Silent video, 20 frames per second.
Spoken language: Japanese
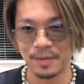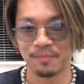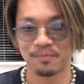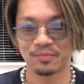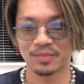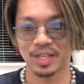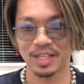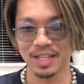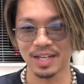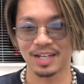
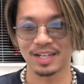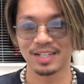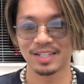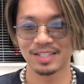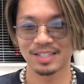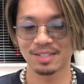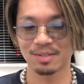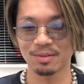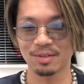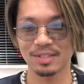ただ
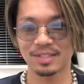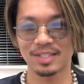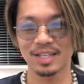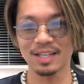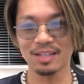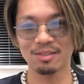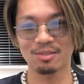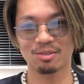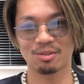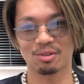その
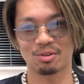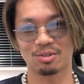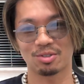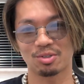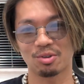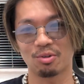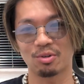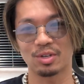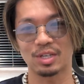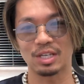Z の
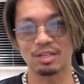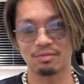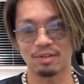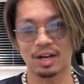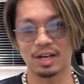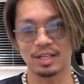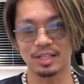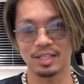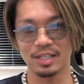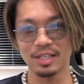商品
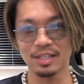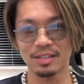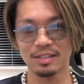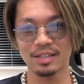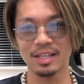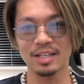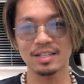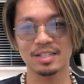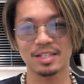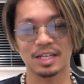は1
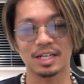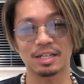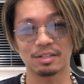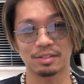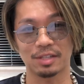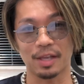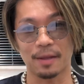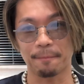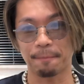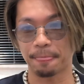点しかなく
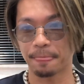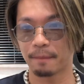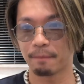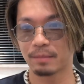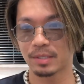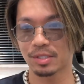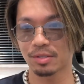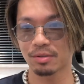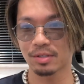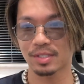てまあ、
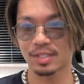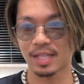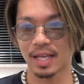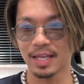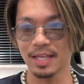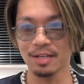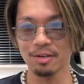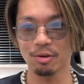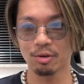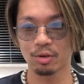その
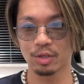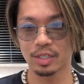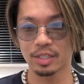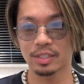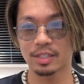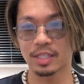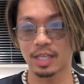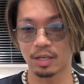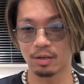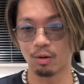最後の1
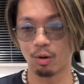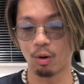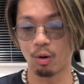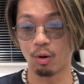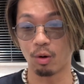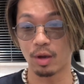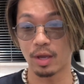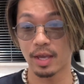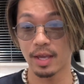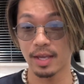点
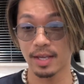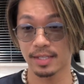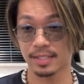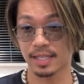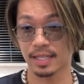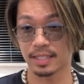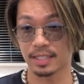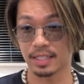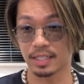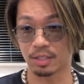を A
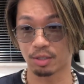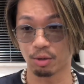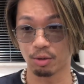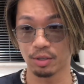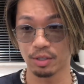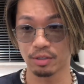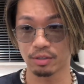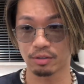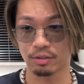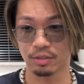さんに取
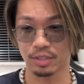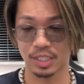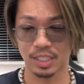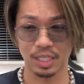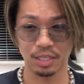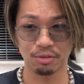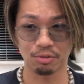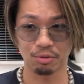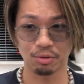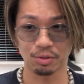り引きして
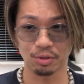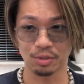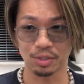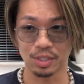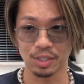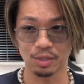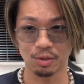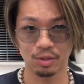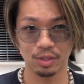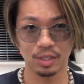ることに
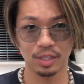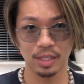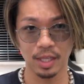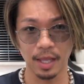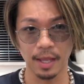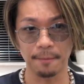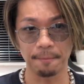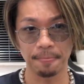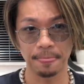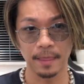よっ
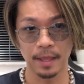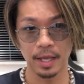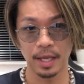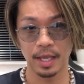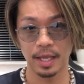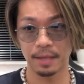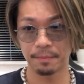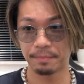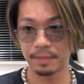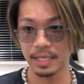て、
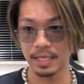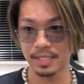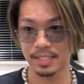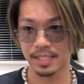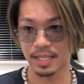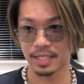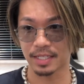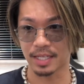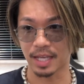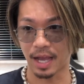え B
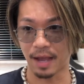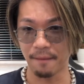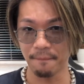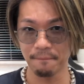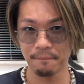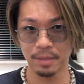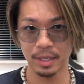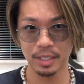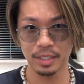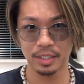さんに販
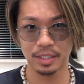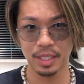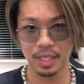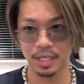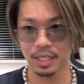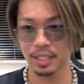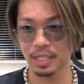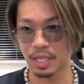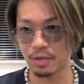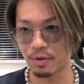売で
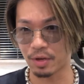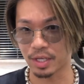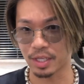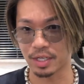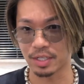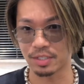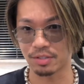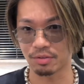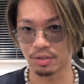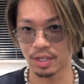きないわけなん
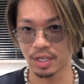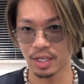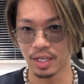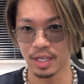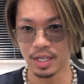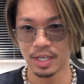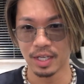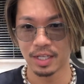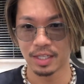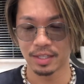ですよね
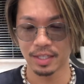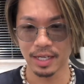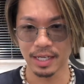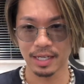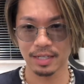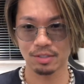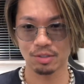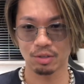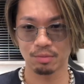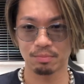だから
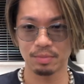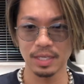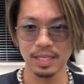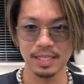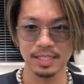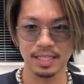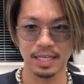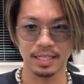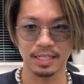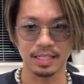その B
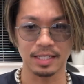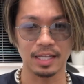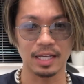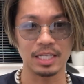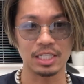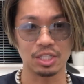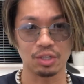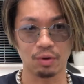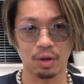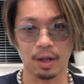さんに対
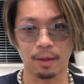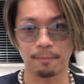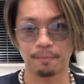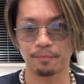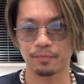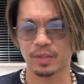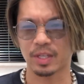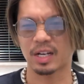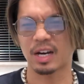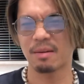しては
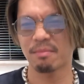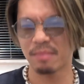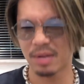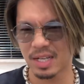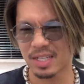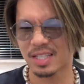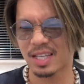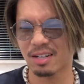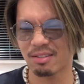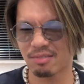完売
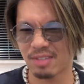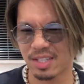してるんで